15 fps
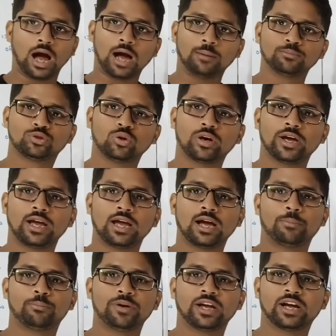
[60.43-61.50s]
आप जो है
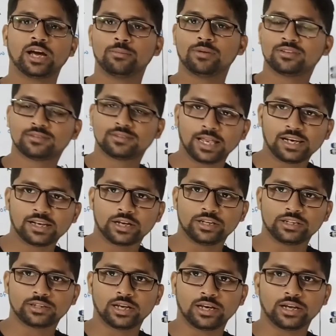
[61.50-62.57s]
अपने घर में सेल
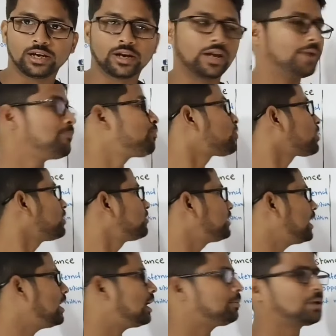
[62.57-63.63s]
खरीद के लेकर आए
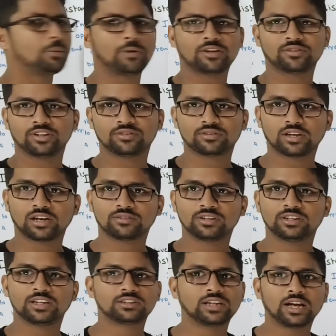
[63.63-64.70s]
सेल आपके पास इस तरह
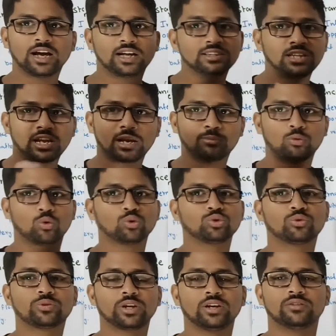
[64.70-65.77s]
से दिखता है अंदर आपको
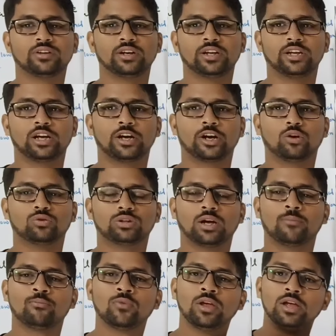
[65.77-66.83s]
कुछ उसके नज़र नहीं आ रहा
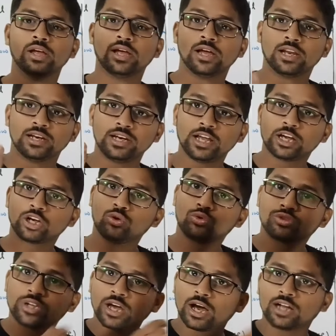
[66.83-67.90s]
होता लेकिन
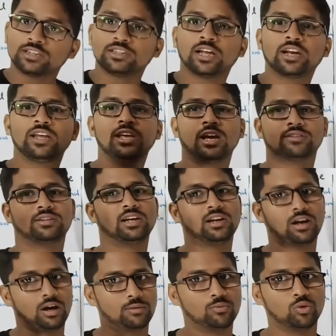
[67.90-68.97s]
उसके अंदर ही
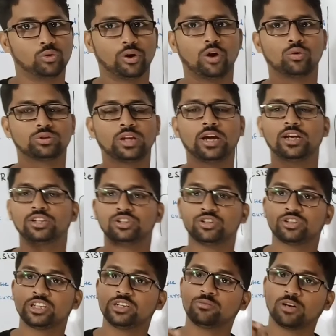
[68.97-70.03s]
असल काम हो रहा होता है
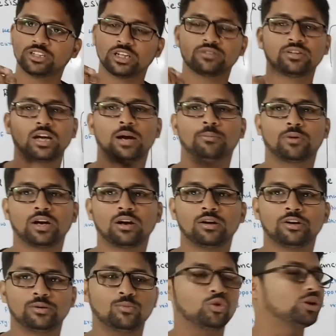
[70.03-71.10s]
जिसकी वजह से आपका
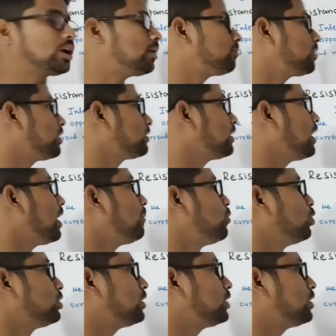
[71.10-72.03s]
रिमोट काम करता है अब